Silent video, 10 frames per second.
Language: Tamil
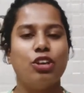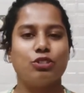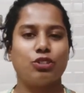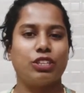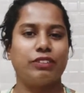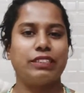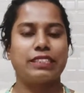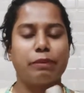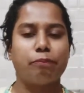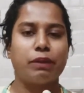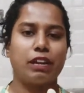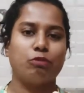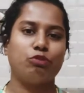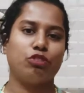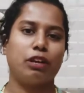ஸோ இதை வந்து ஸ்கிப்
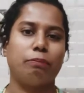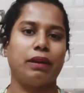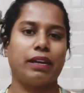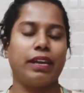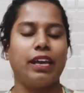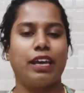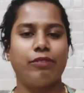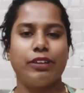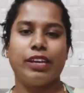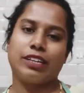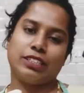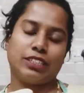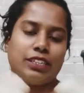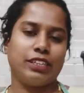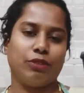பண்ணாமல் ஃபுல்லாக பாருங்கள் அருவியாக
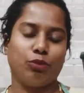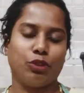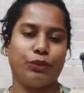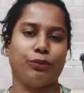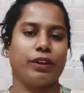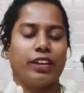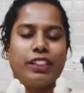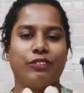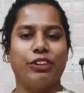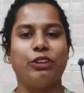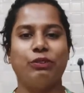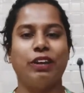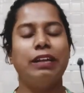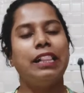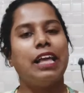இருந்துச்சுன்னா நீங்கள் ஓட்டி விட்டுறலாம் இந்த வீடியோவை
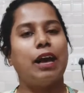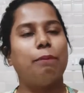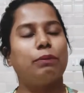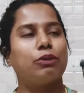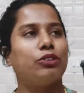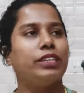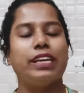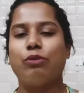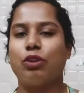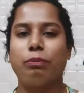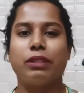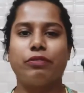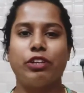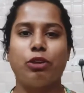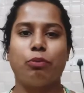அப்புறம் ஏன் ஒன் மந்த்
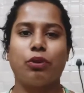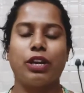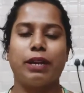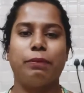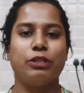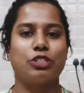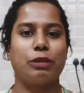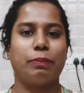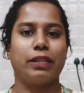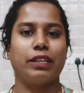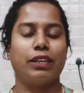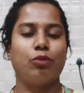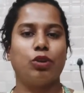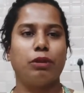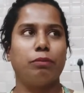வீடியோ போடல அப்படின்னு சொல்லி பார்த்தீங்கன்னா
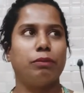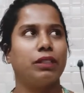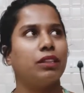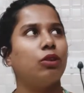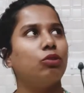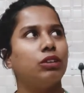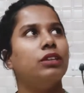ஒன் மந்த் ஒரு